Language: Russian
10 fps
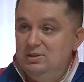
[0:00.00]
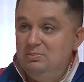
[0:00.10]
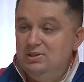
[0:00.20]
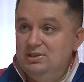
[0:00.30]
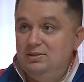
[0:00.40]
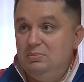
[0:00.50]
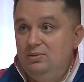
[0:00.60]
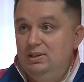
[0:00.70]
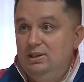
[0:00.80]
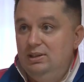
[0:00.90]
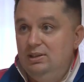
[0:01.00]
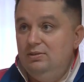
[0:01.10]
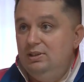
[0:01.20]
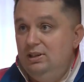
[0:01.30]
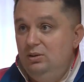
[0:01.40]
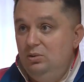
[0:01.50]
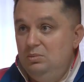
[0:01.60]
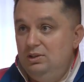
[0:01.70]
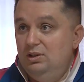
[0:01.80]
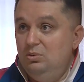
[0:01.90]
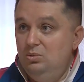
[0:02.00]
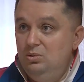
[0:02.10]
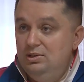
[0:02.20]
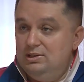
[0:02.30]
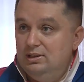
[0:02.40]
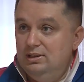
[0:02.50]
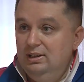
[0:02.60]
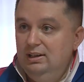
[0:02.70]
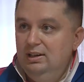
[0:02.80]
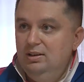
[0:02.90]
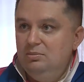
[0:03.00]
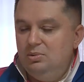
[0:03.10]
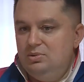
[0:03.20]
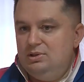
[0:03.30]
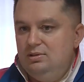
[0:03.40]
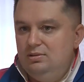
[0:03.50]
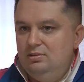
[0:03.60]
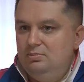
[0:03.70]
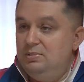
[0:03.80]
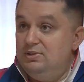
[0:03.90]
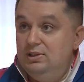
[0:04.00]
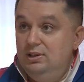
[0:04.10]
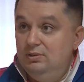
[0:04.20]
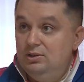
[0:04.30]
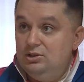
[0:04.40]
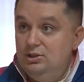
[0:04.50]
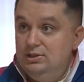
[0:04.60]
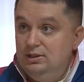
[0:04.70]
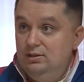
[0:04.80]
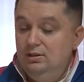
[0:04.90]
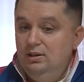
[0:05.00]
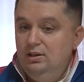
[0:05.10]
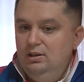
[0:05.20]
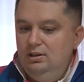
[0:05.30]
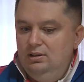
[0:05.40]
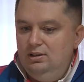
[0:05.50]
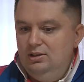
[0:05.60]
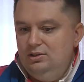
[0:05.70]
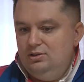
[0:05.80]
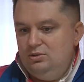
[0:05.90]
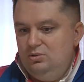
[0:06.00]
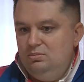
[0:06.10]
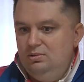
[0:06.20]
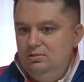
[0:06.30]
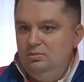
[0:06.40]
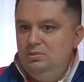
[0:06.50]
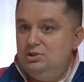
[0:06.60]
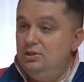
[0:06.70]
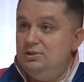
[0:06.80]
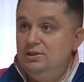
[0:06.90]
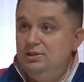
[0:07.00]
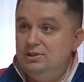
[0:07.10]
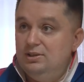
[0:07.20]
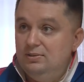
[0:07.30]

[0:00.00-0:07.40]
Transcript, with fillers: безопасности, поведения на водоемах, на улицах, просто в повседневной жизни. И, конечно, чтобы уменьшался детский